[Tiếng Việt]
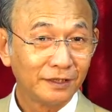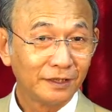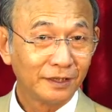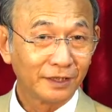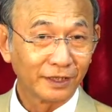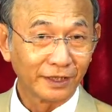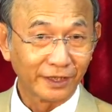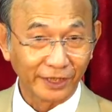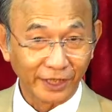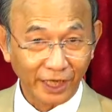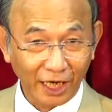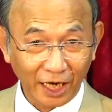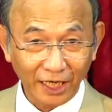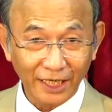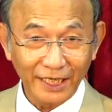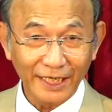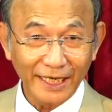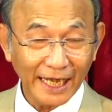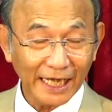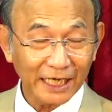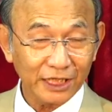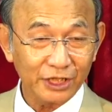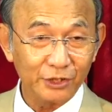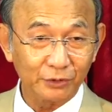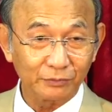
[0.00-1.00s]
dẫn
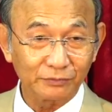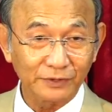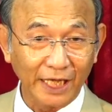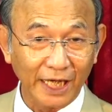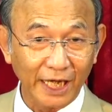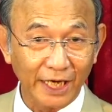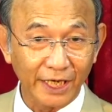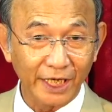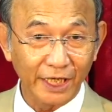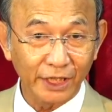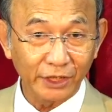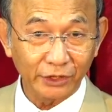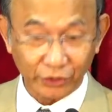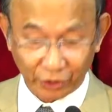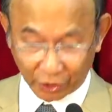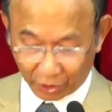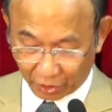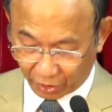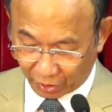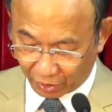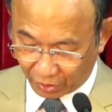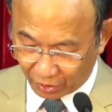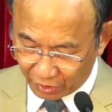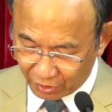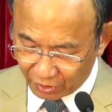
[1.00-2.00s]
dắt chúng ta đến
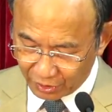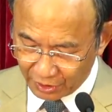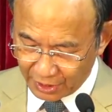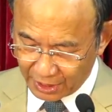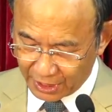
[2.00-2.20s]
chỗ